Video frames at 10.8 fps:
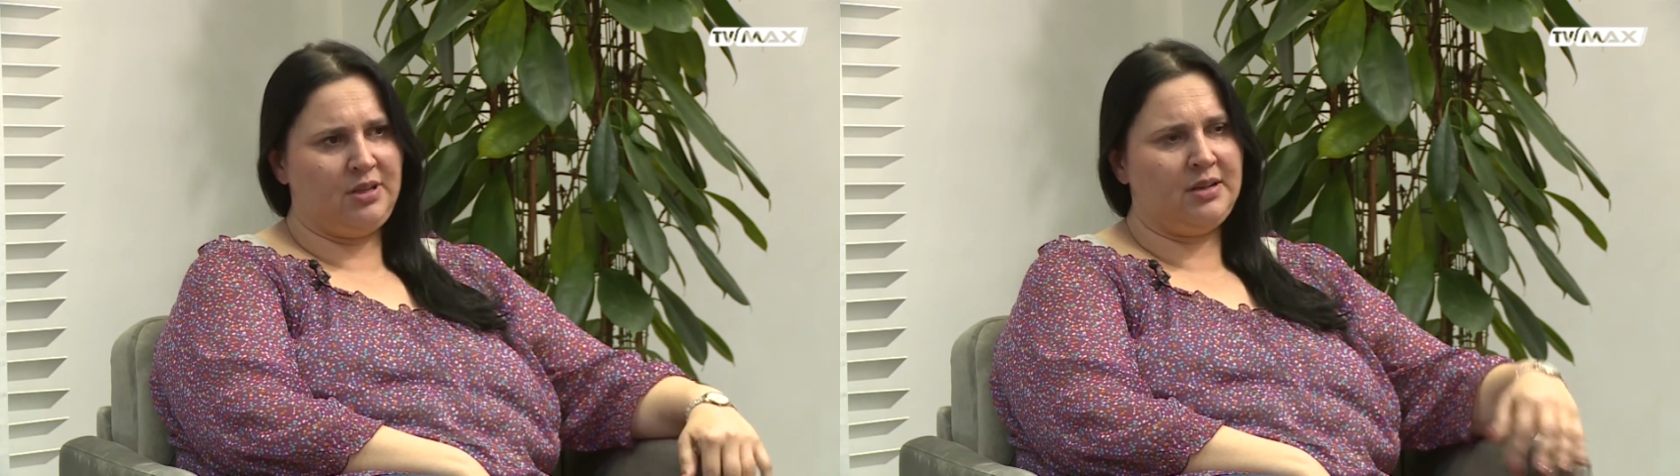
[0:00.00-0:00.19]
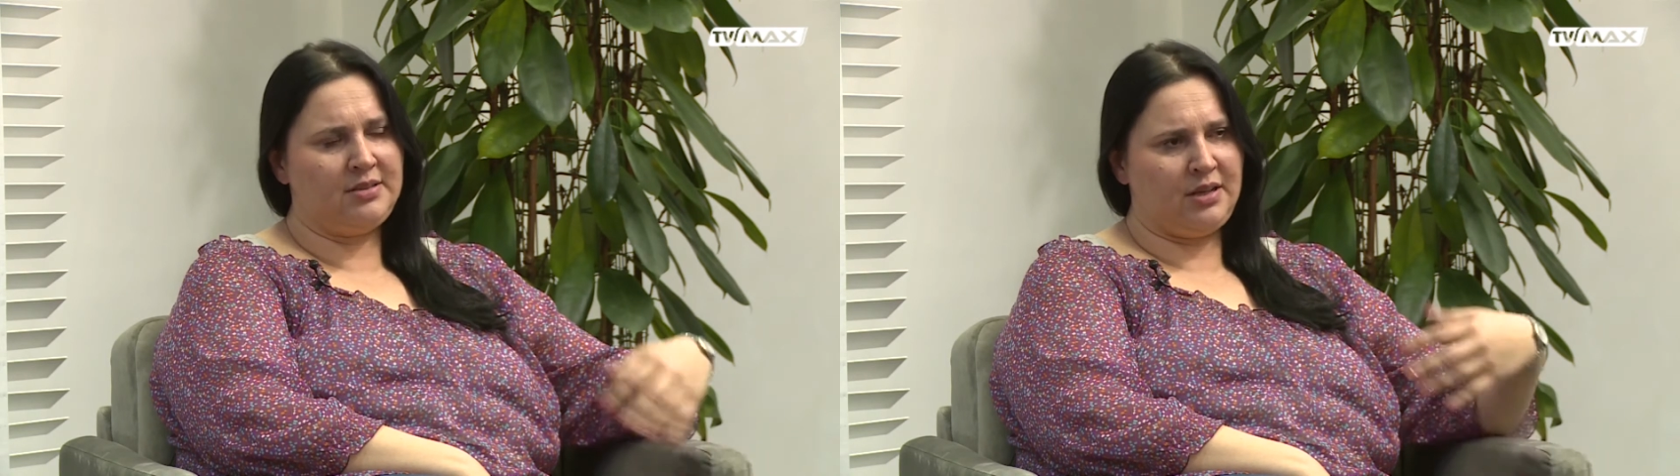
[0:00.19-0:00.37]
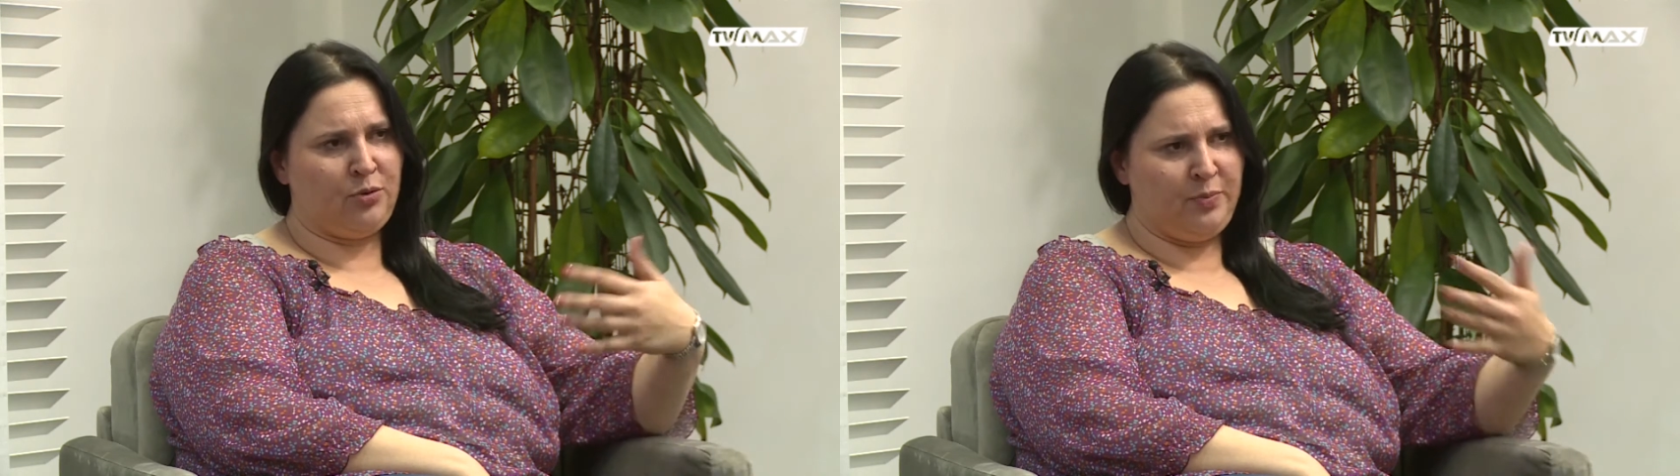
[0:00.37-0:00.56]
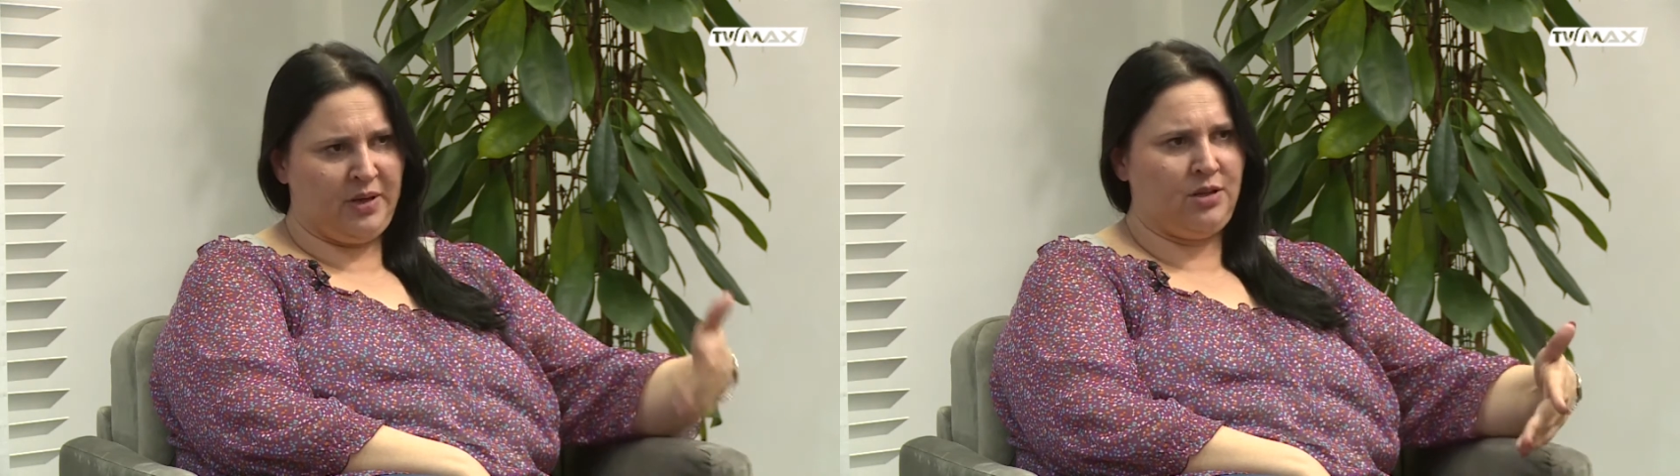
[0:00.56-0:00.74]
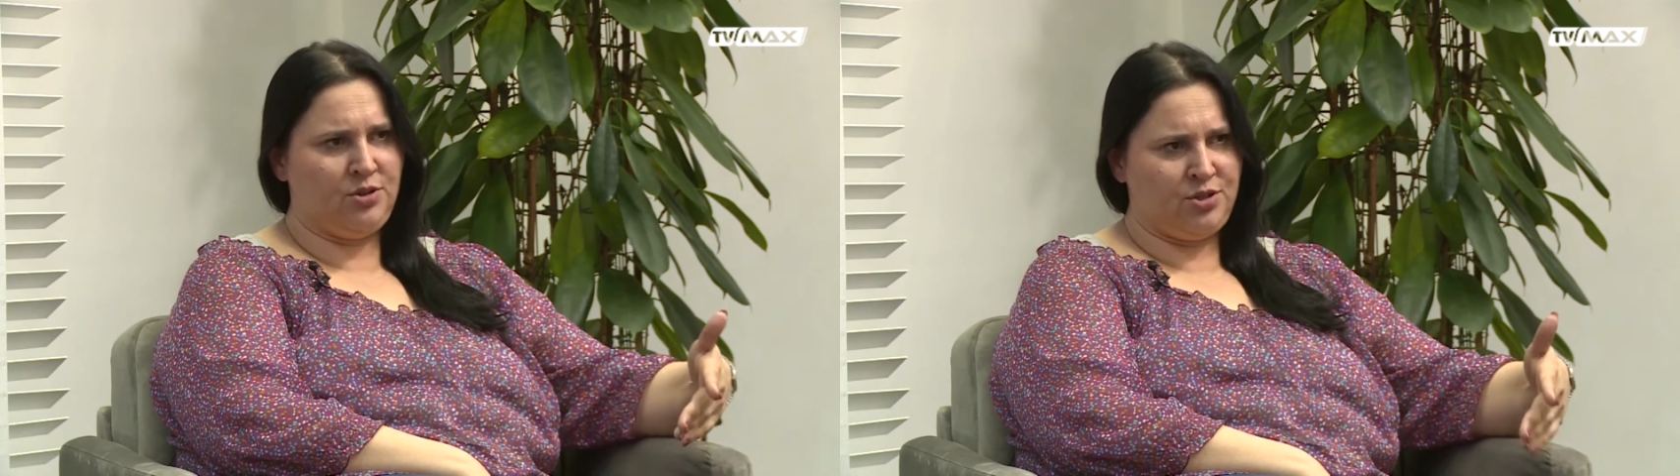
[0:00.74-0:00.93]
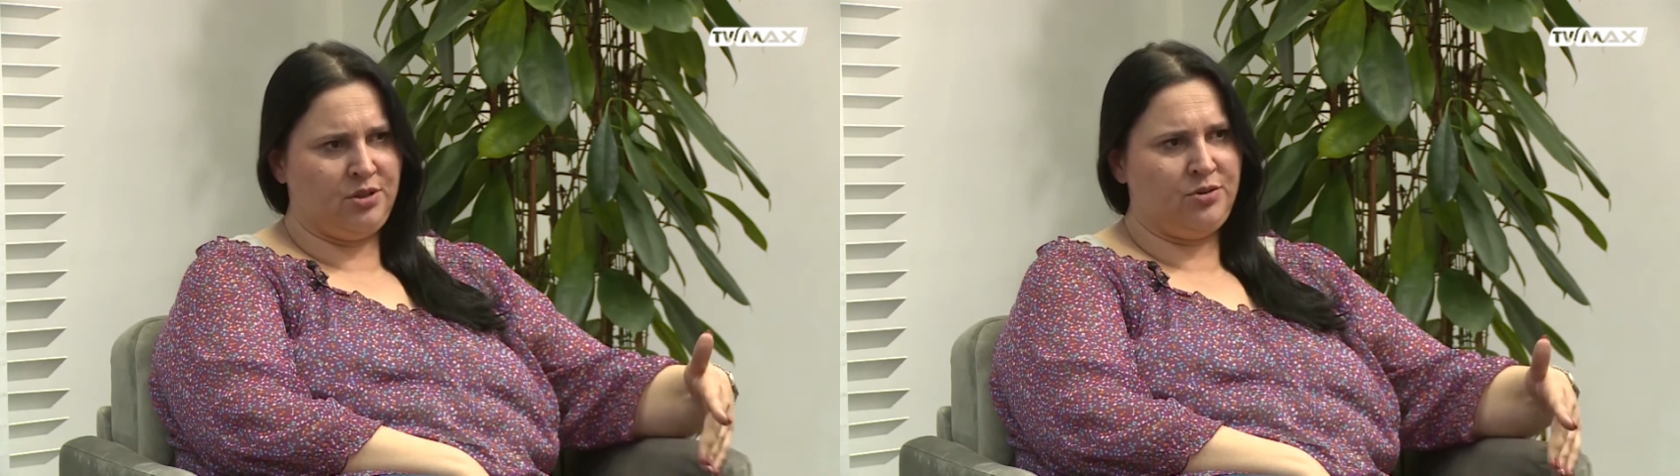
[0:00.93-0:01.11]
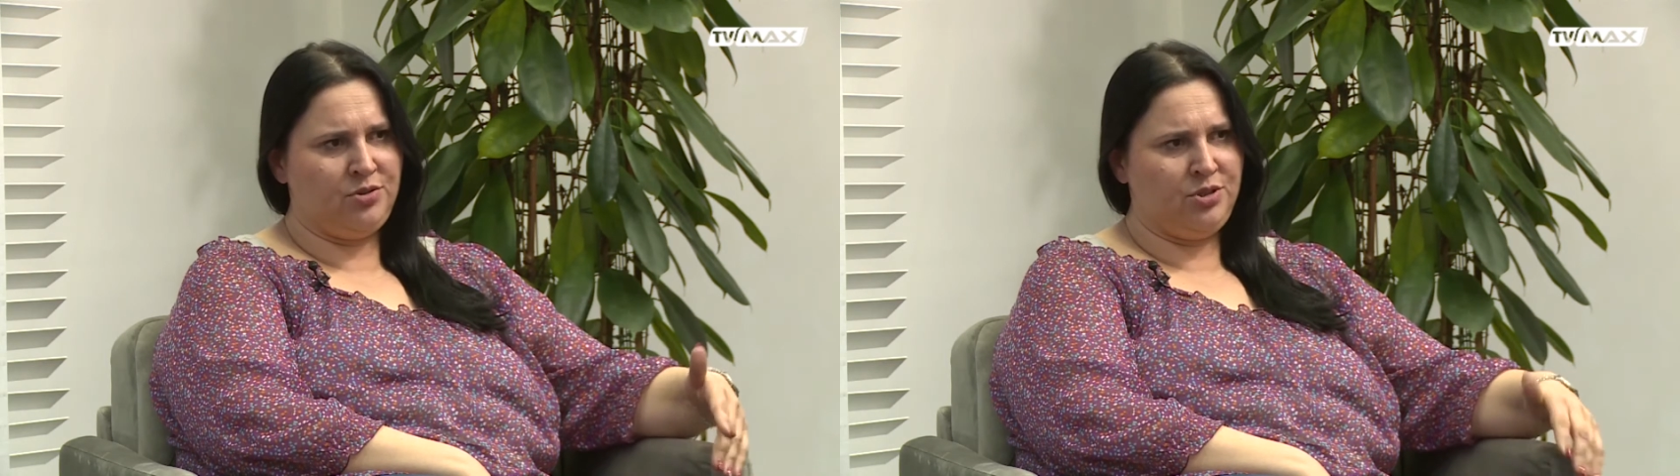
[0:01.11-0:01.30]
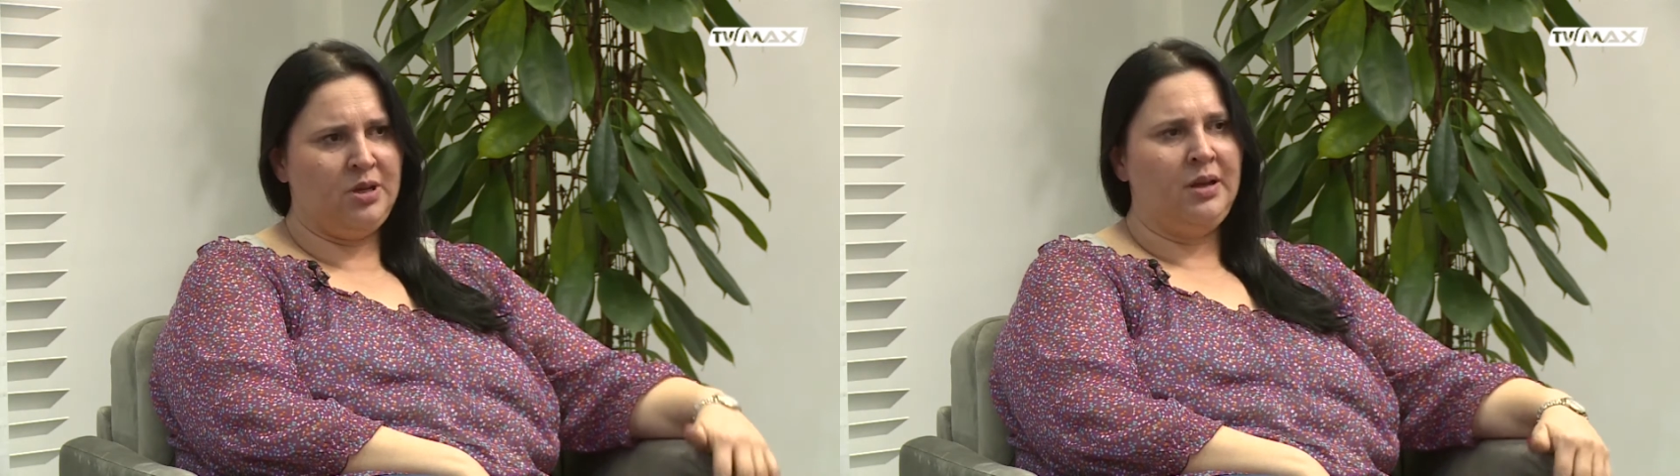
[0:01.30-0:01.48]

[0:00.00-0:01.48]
tak, za robienie czegoś.